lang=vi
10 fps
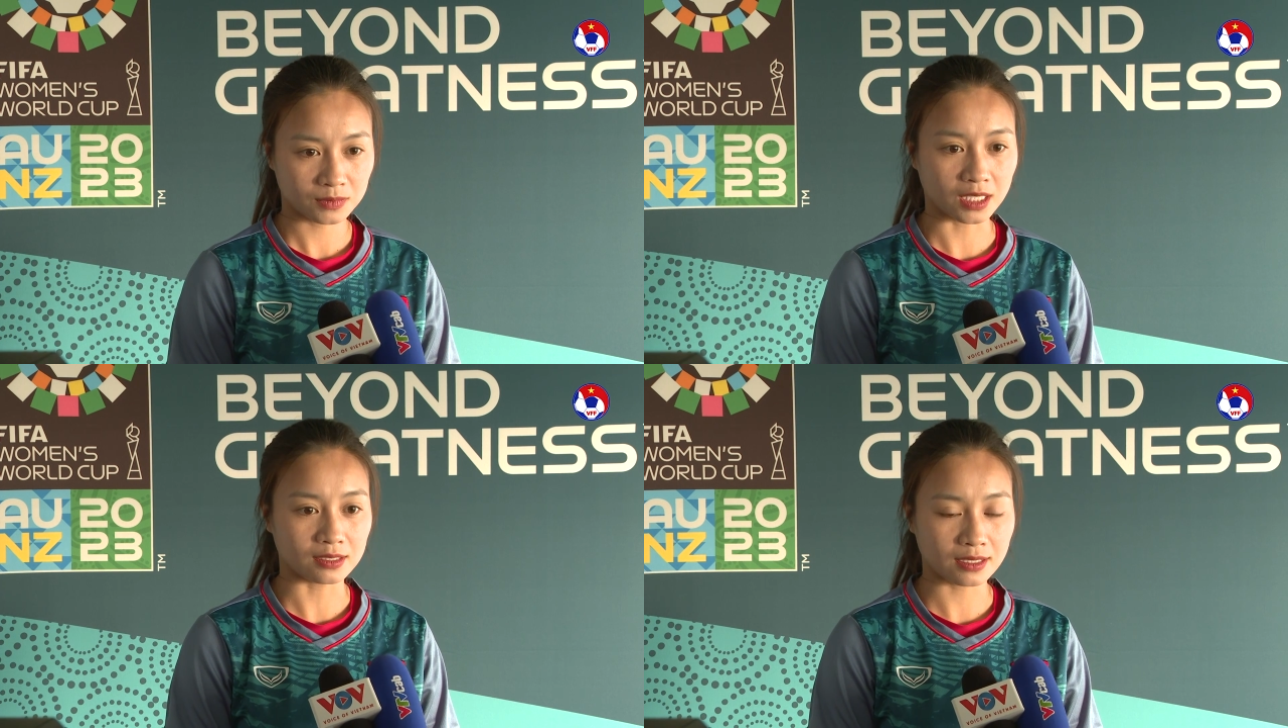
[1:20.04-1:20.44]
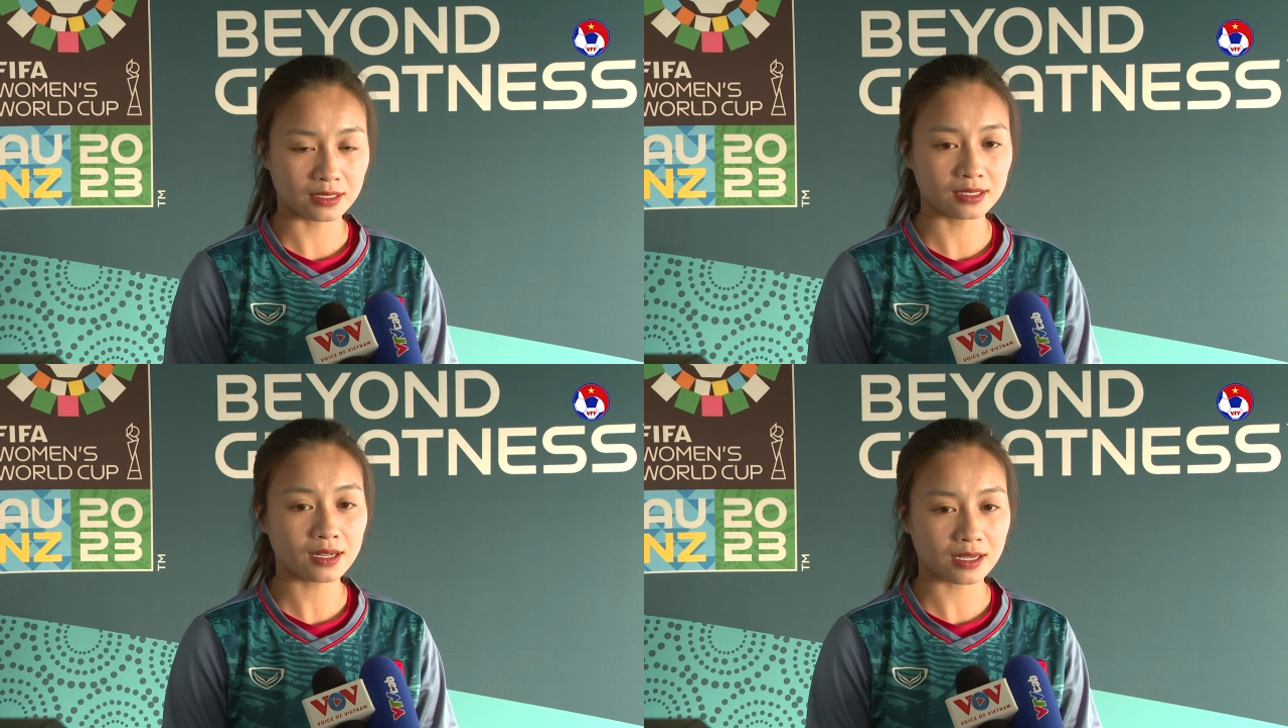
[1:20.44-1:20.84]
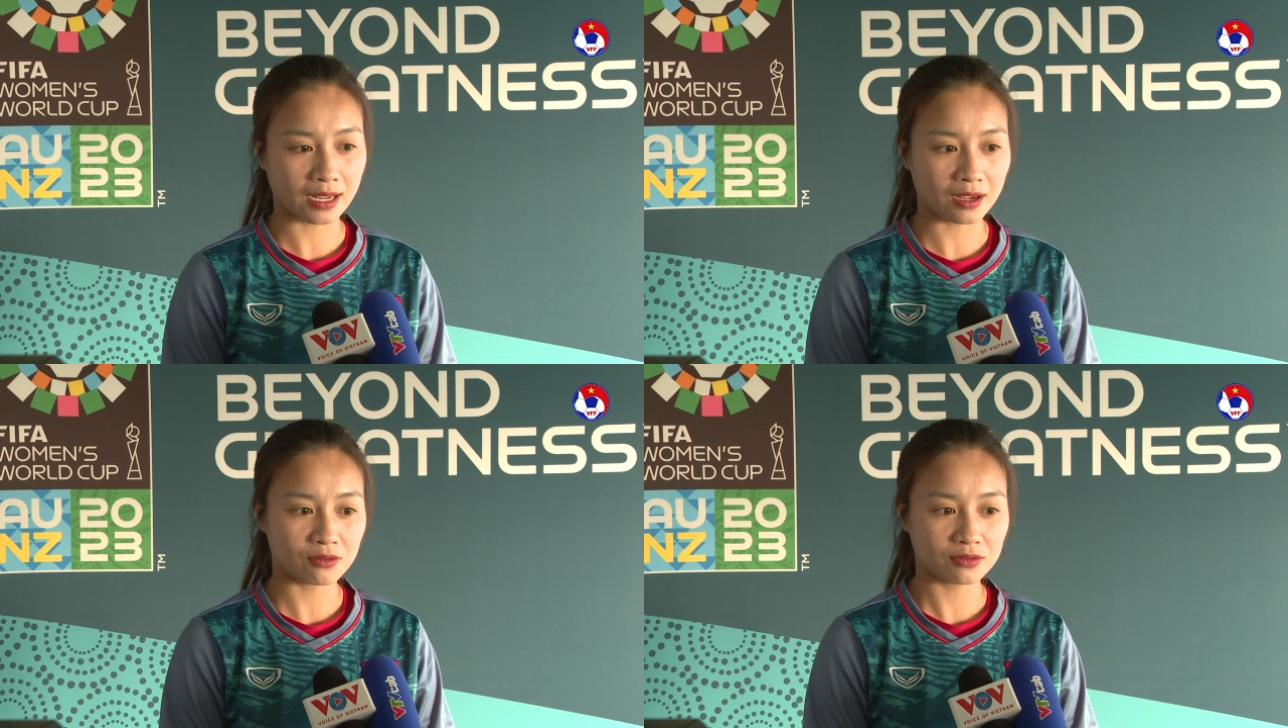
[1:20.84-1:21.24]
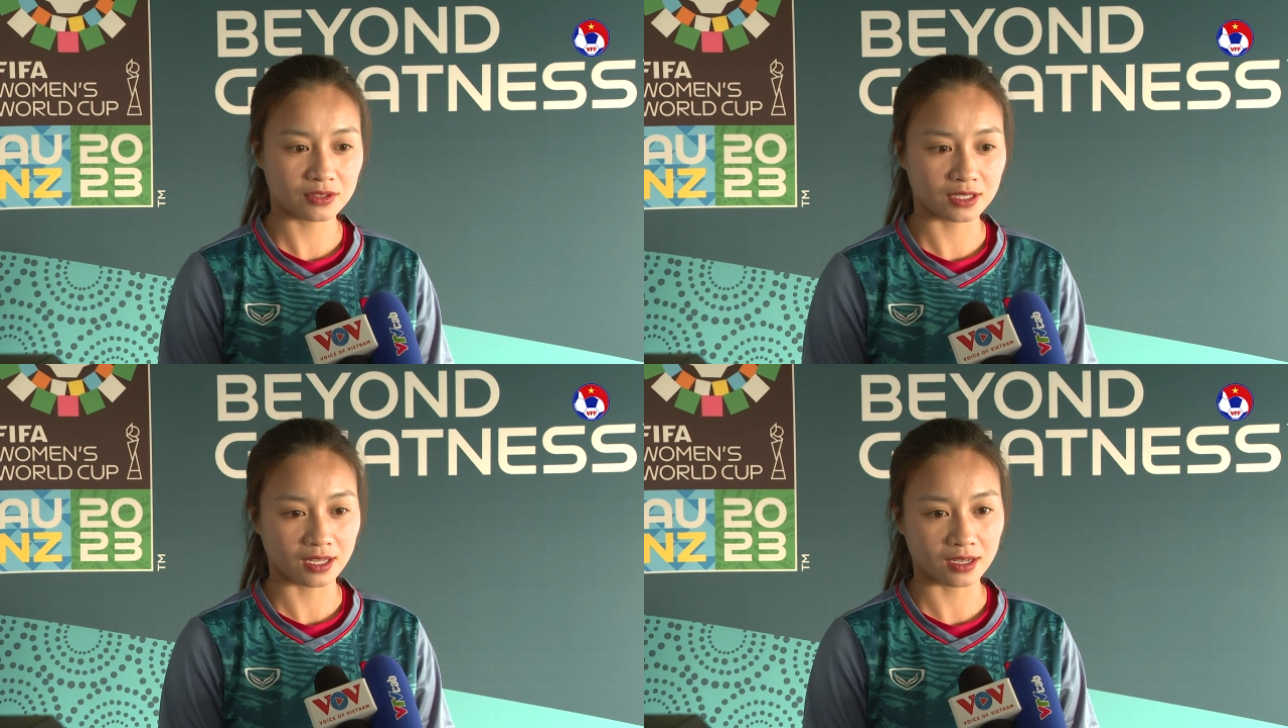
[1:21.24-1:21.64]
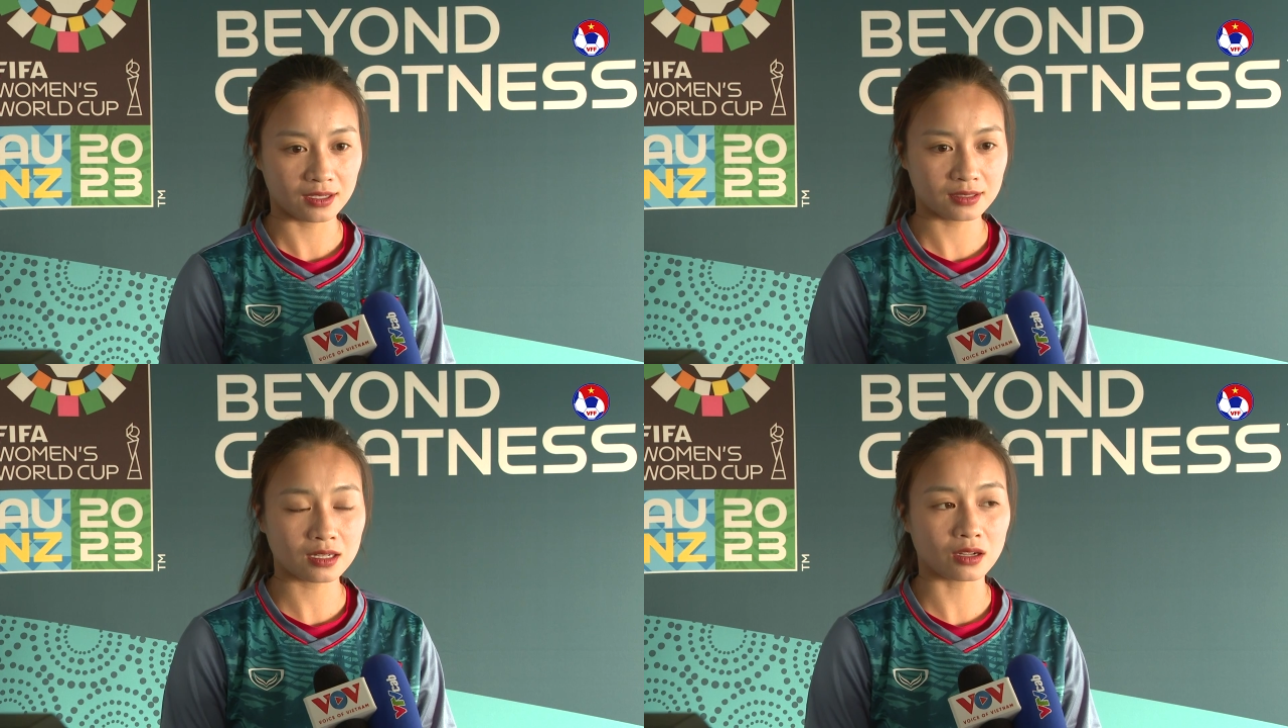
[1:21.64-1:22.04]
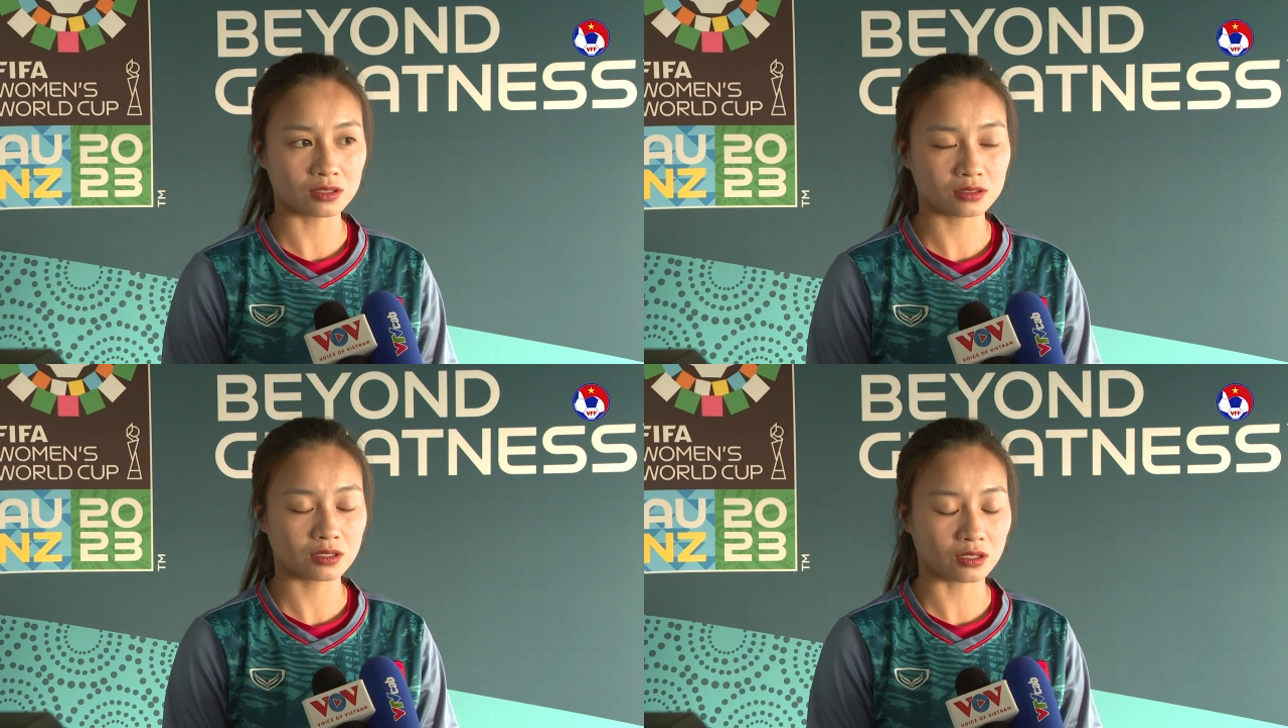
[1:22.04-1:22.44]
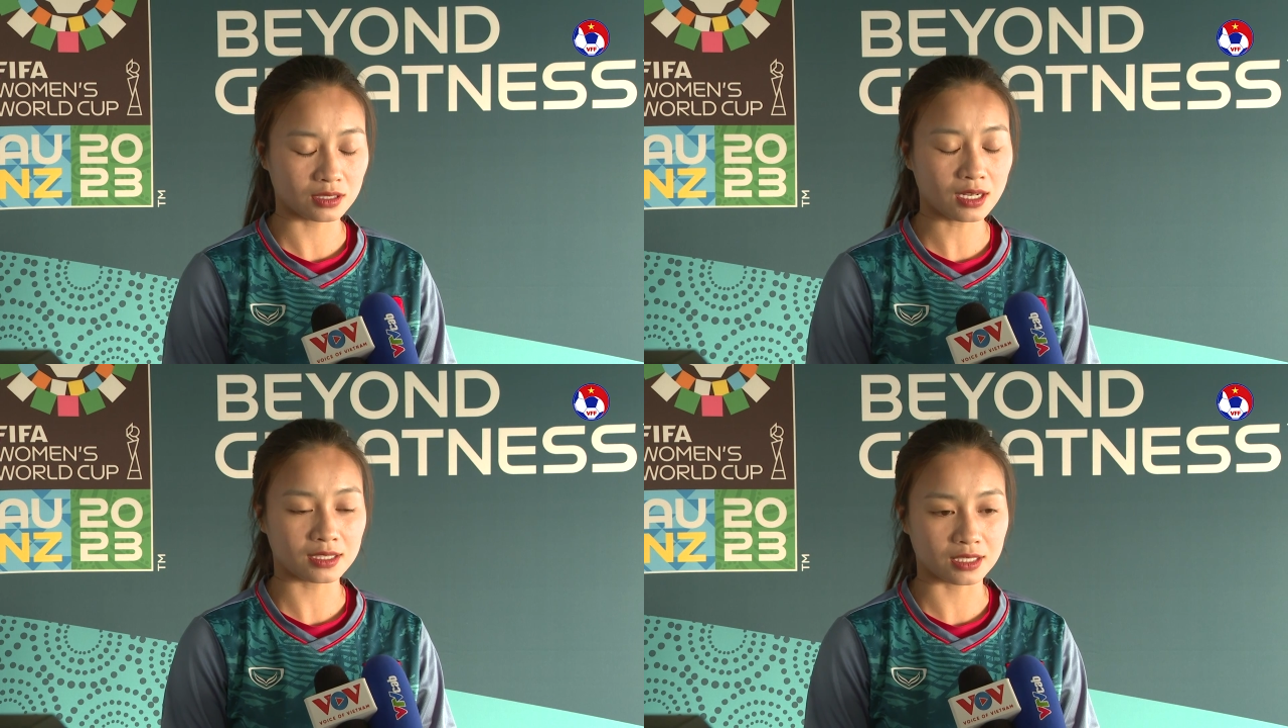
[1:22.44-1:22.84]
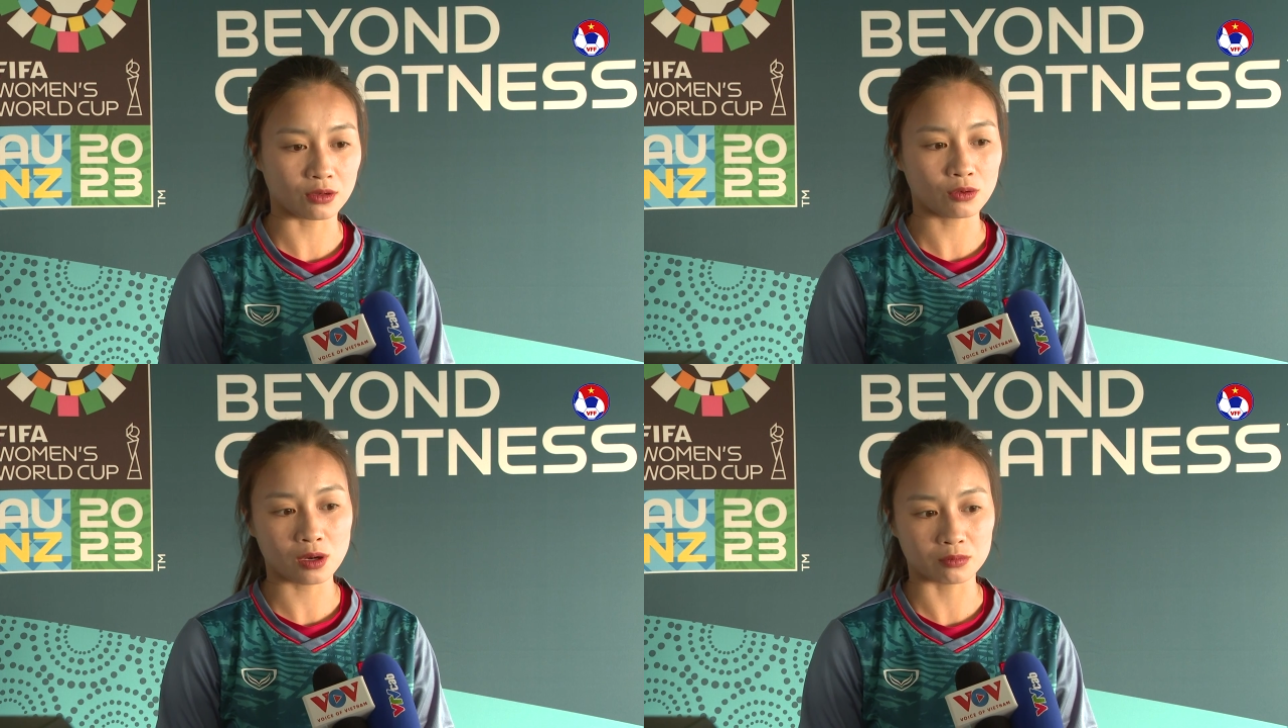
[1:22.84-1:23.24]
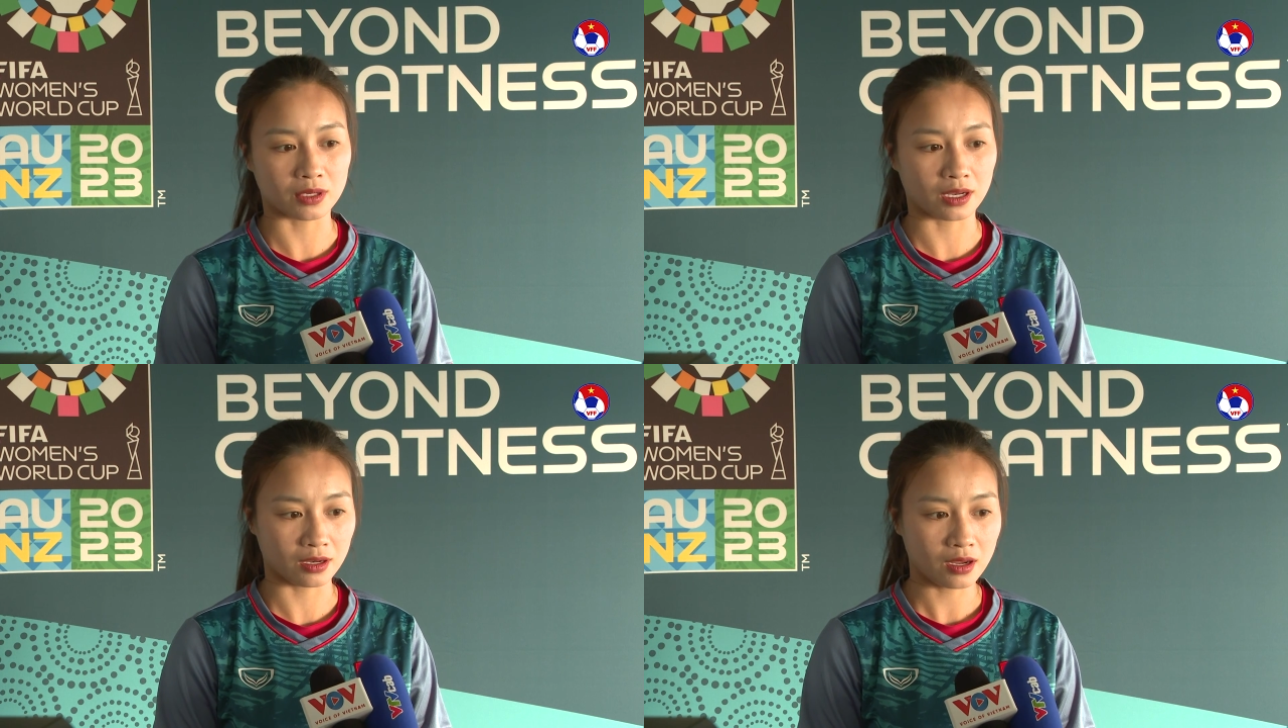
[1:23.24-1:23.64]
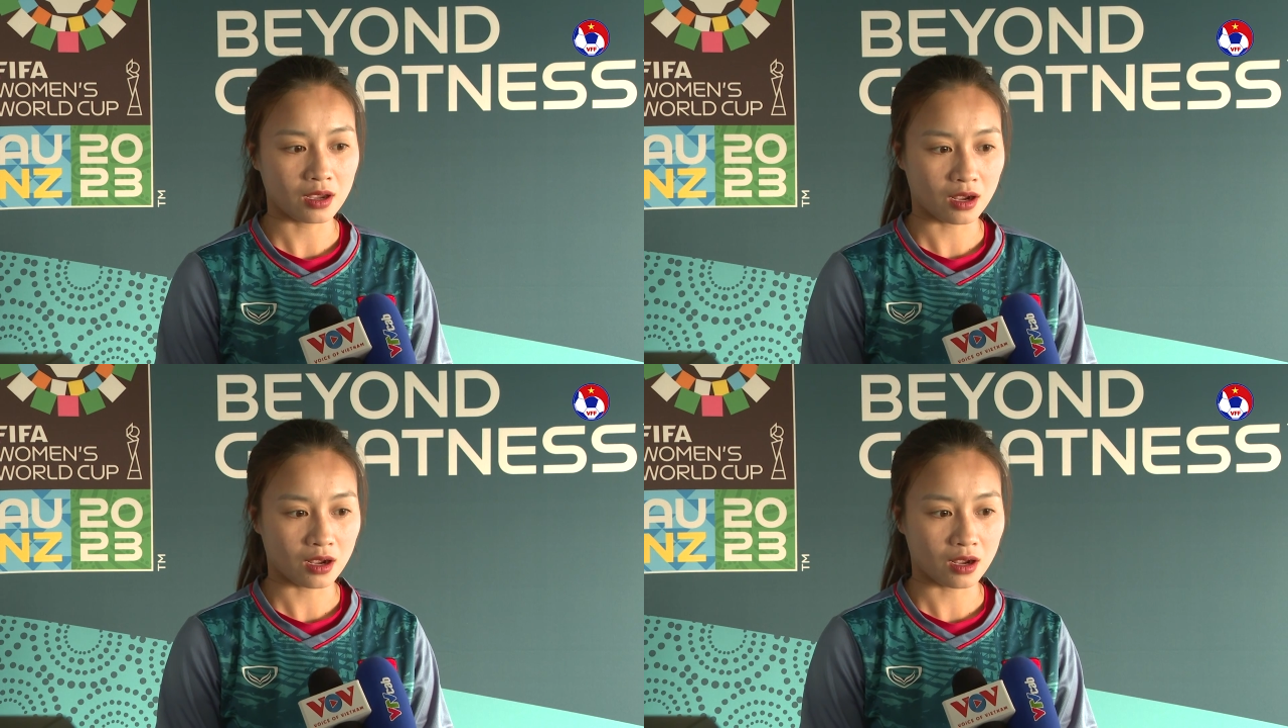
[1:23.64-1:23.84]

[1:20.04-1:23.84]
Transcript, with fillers: đẩy cái rất là cao, vì thế rất có có rất là nhiều lỗ hổng để